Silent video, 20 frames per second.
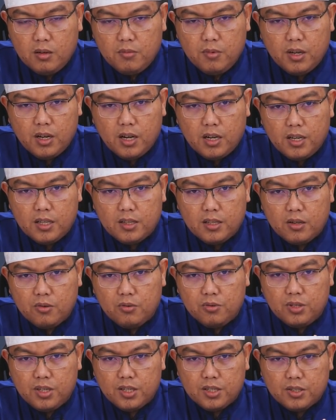Di antara
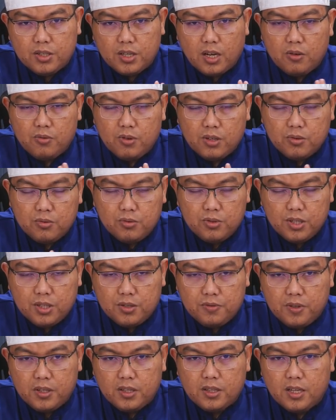ujian syahwat,
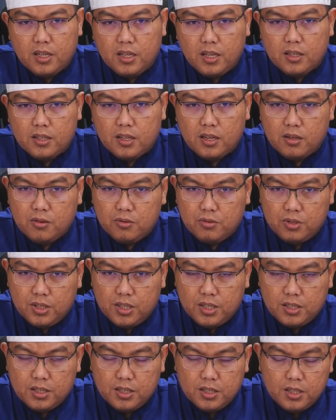ujian fitnah, di antara
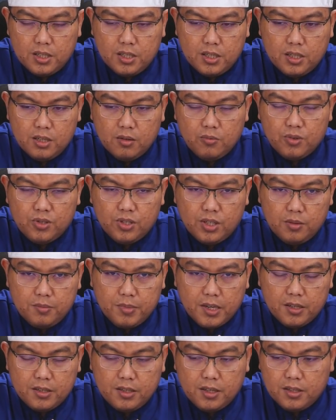ujian
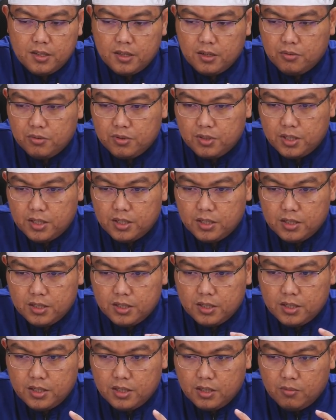musibah, di antara ujian
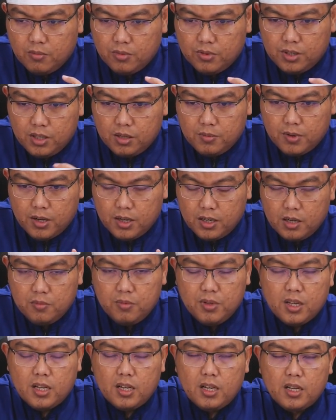musibah.
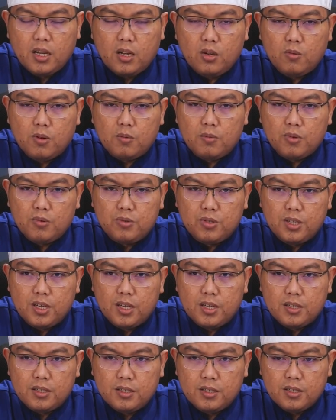Dan demikianlah kehidupan
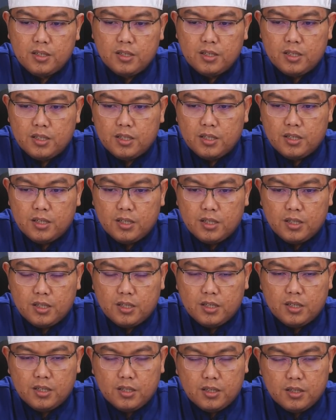manusia
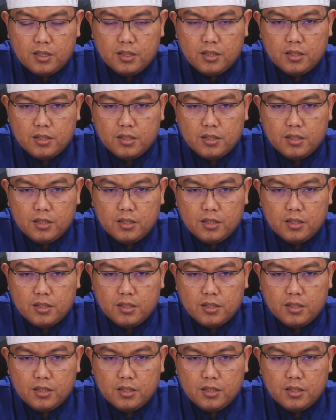uh,